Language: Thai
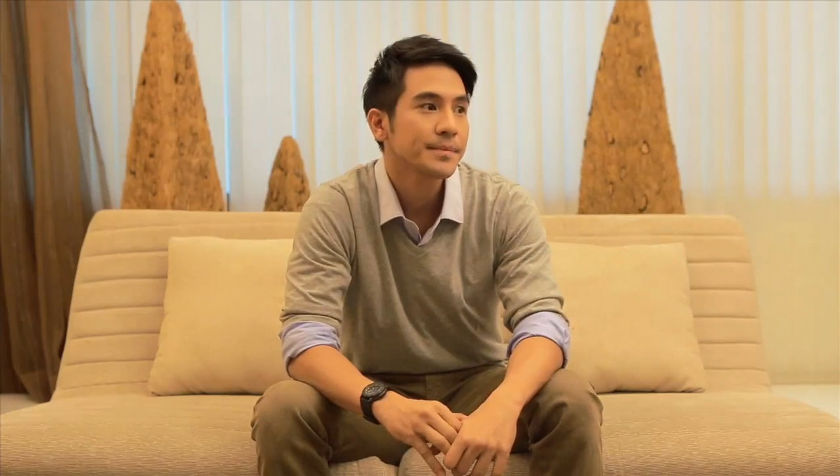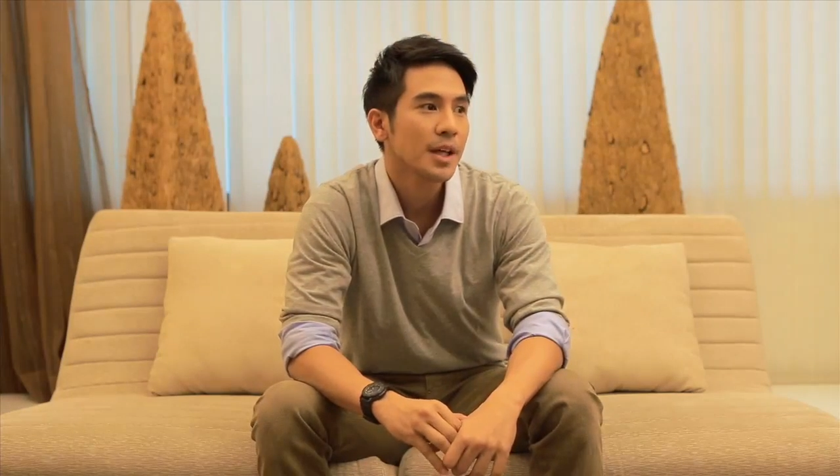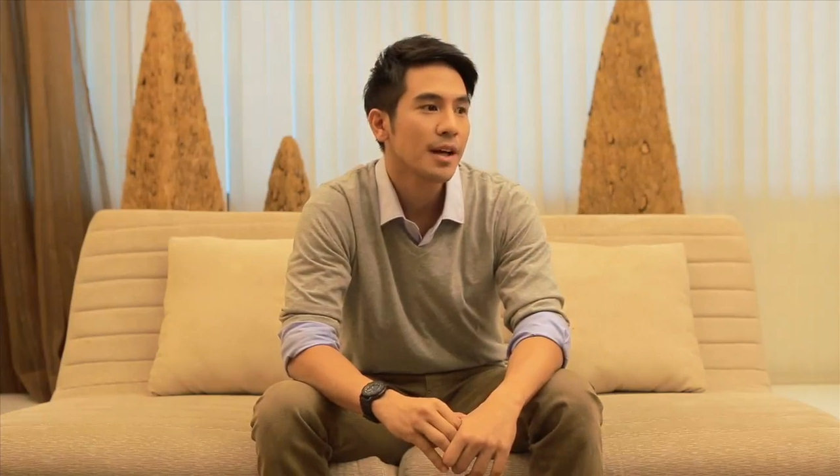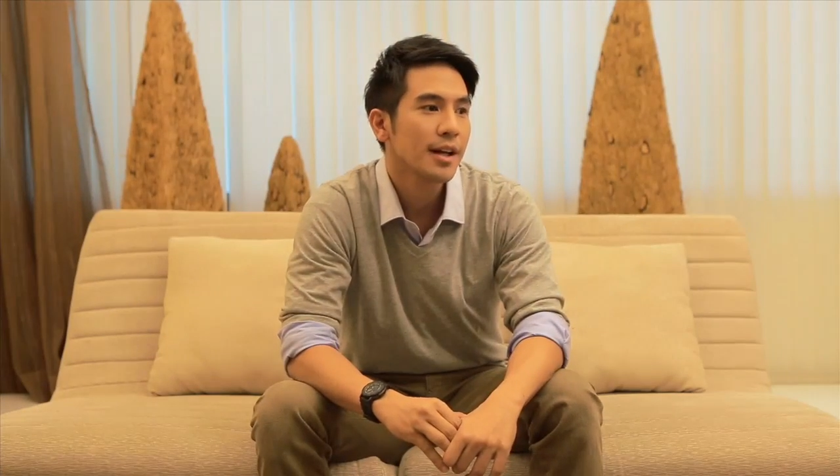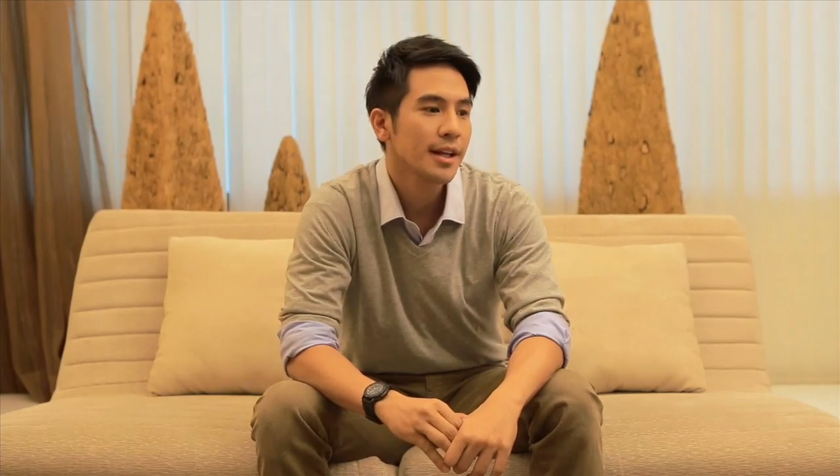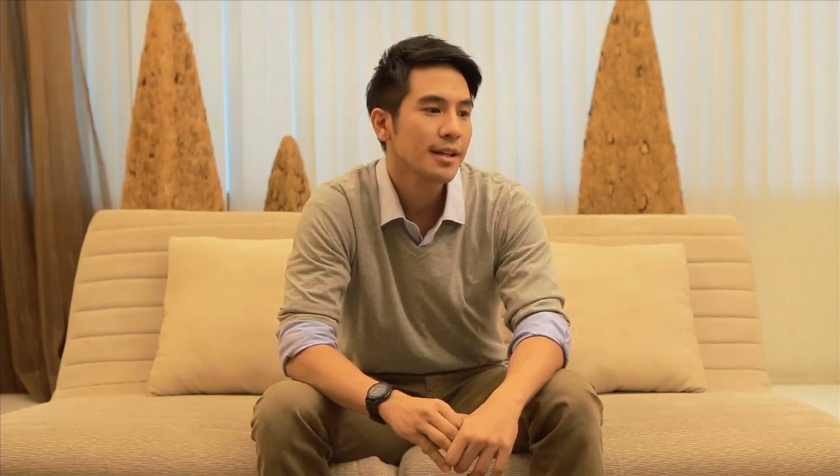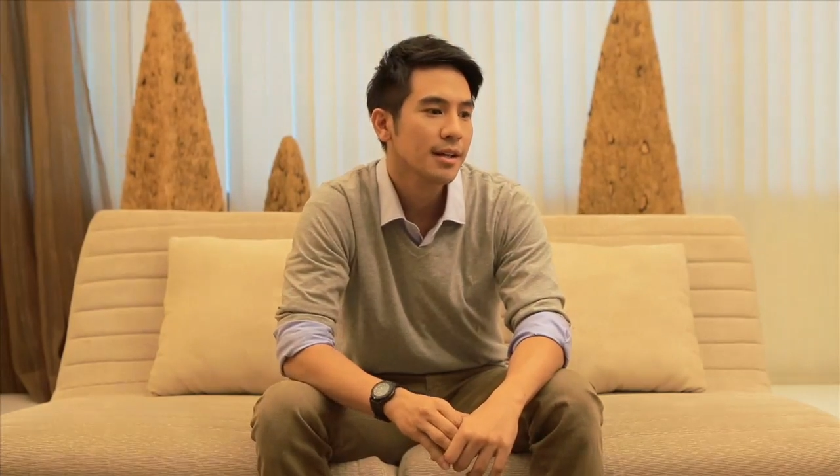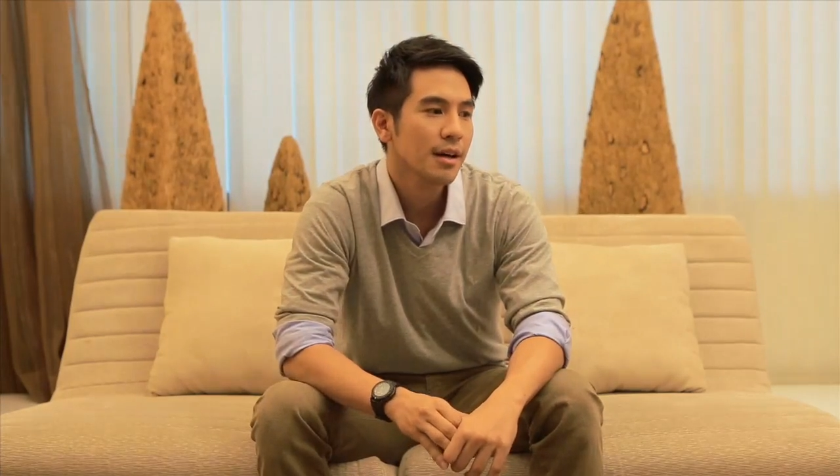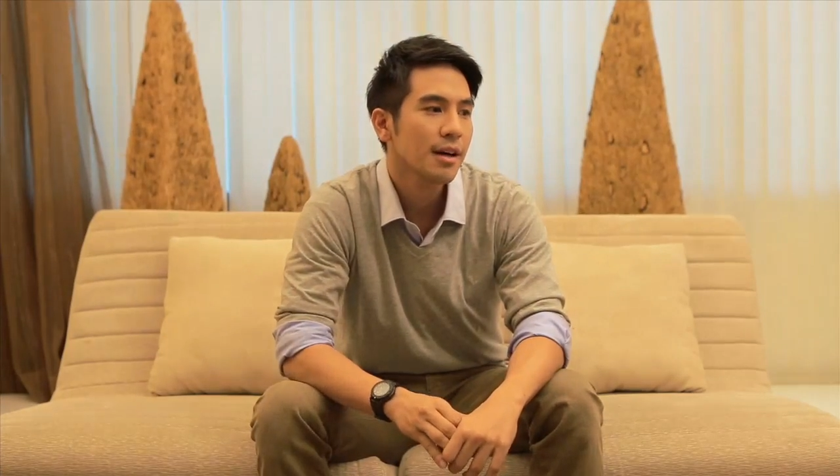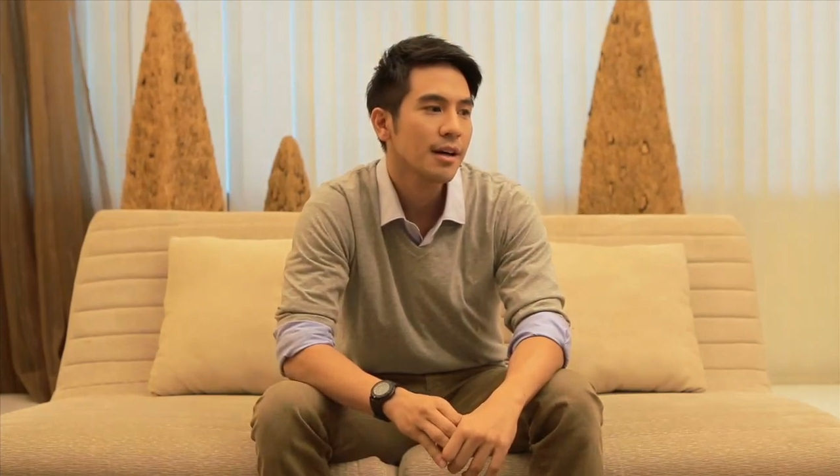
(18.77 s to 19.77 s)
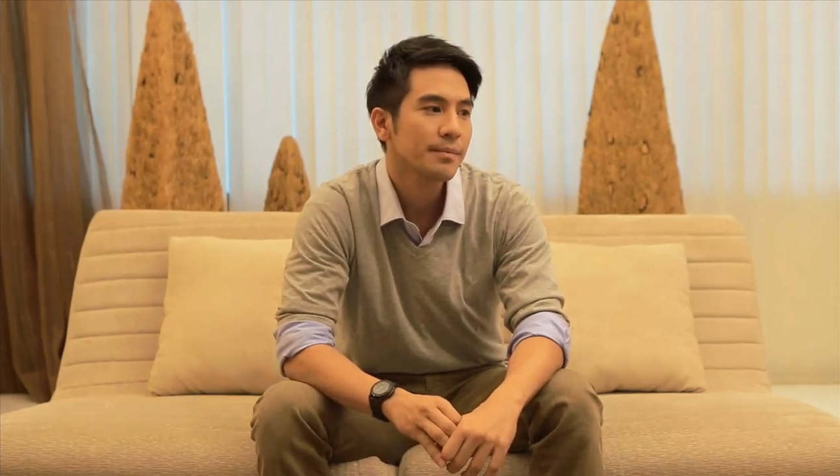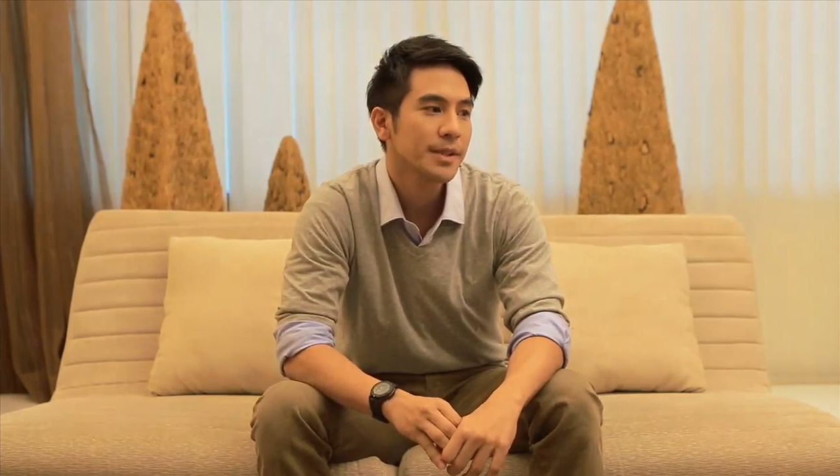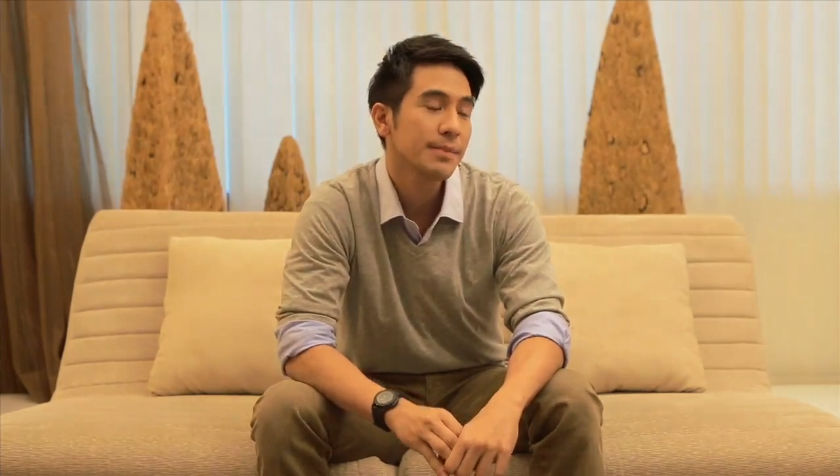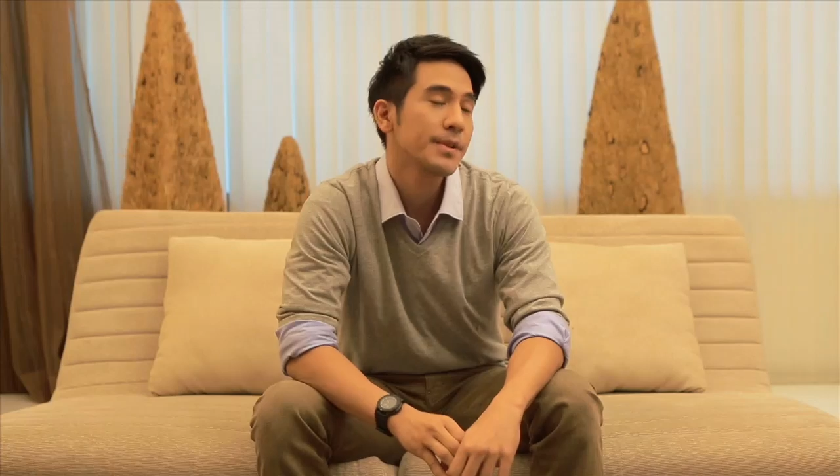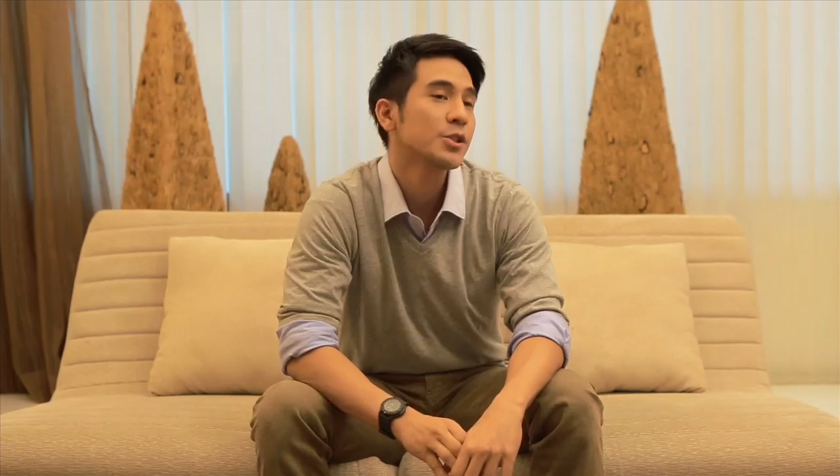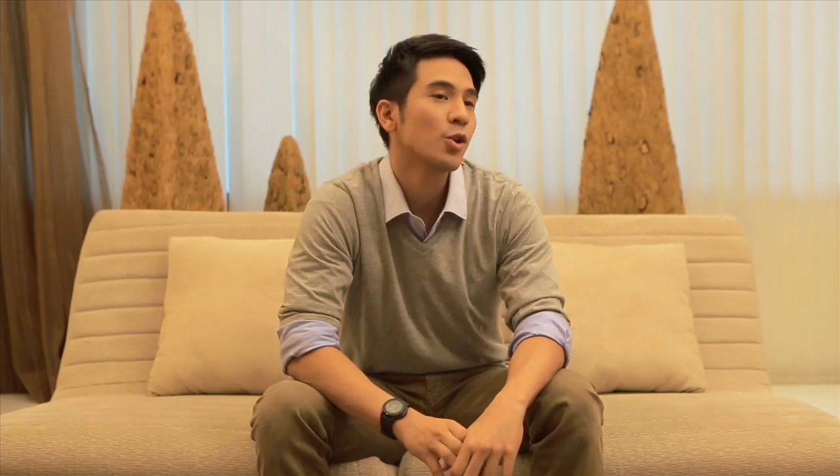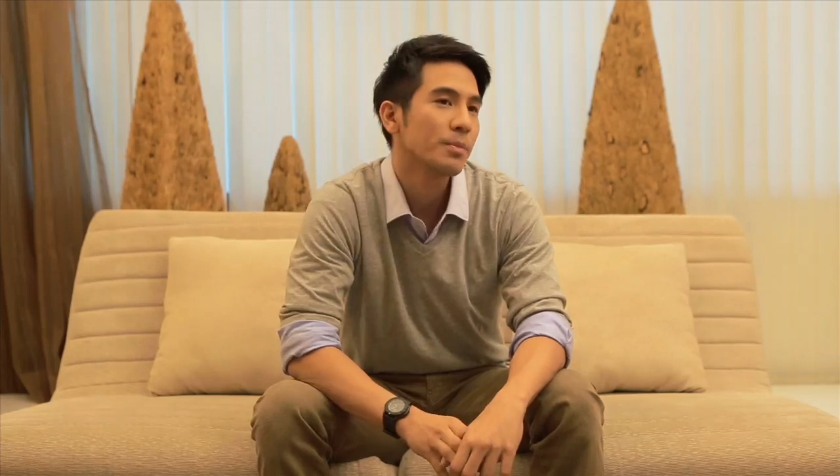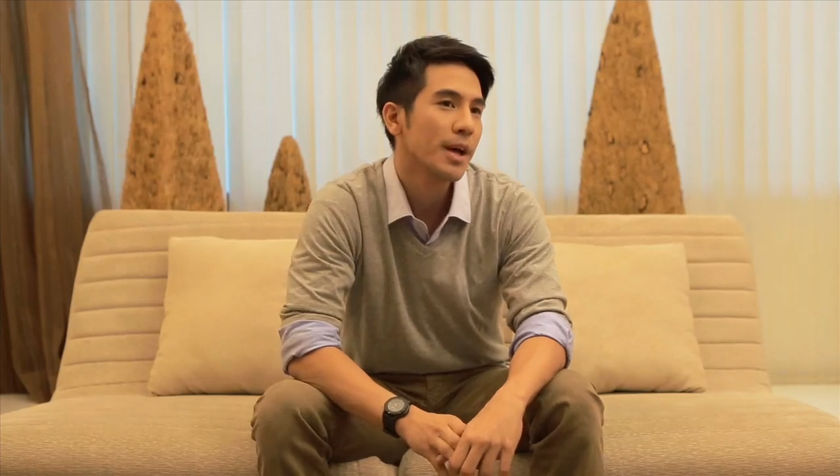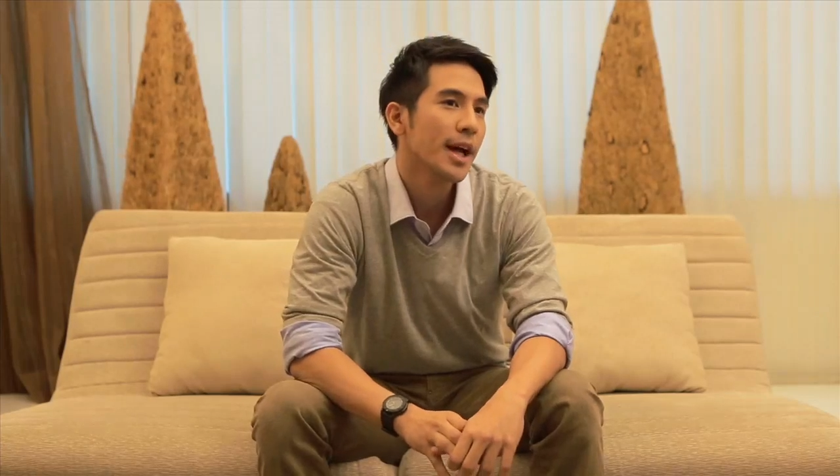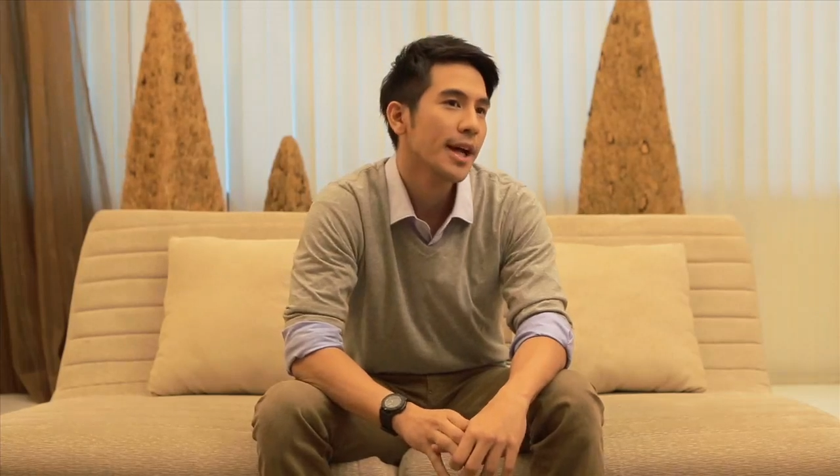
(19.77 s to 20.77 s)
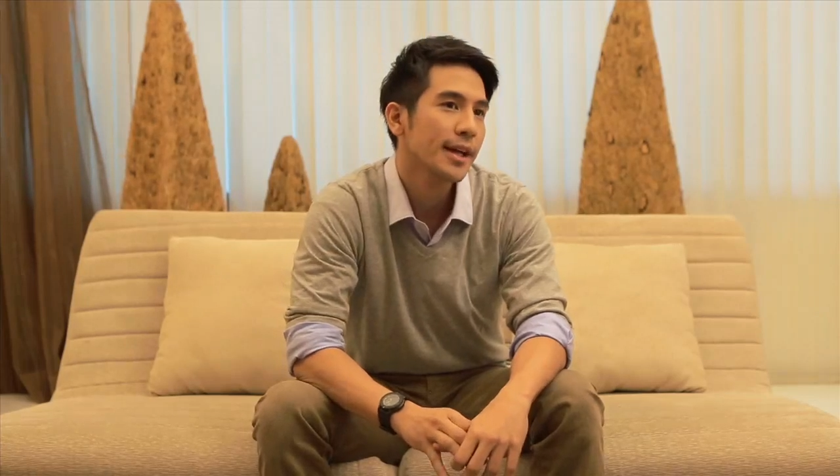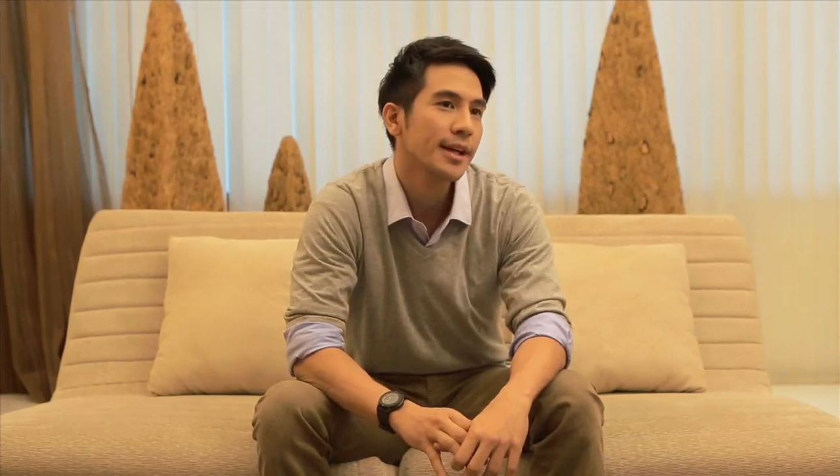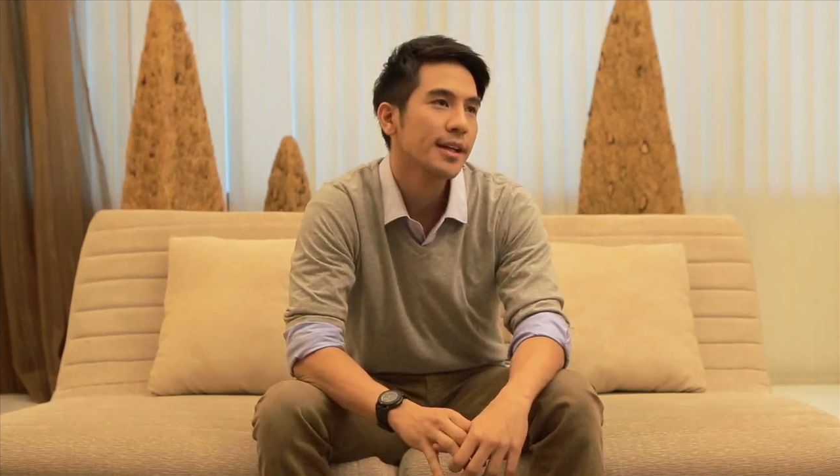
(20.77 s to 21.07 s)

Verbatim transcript: ตอนเรียนก็มันจะมีโจทย์มาให้